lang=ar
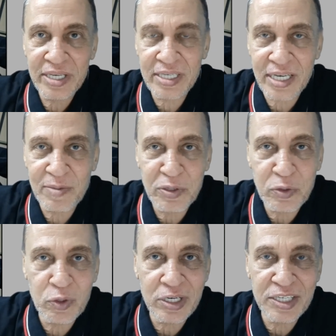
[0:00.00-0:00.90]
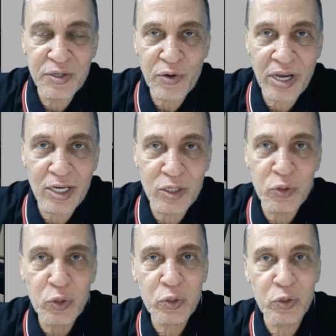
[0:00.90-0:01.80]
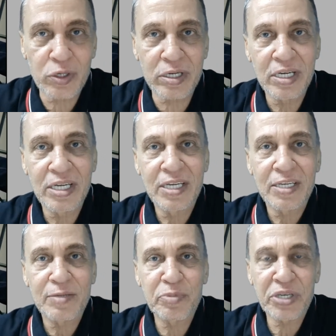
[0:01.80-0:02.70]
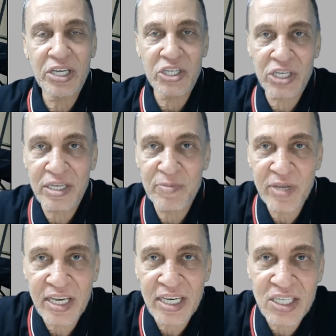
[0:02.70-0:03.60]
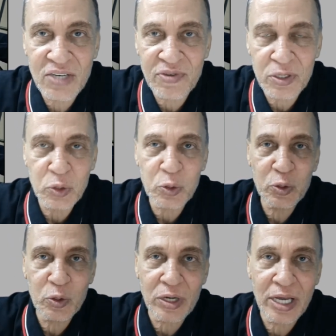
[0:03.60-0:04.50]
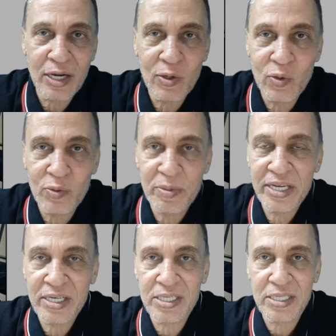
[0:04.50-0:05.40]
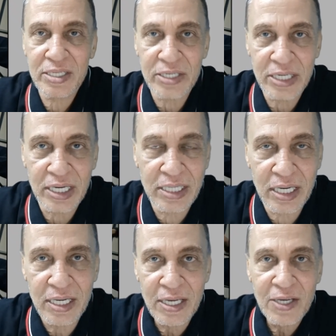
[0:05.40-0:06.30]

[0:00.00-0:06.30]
بيسال بيقول انه راح للدكتور بيشكي من كذا فالدكتور قال له مارس الرياضه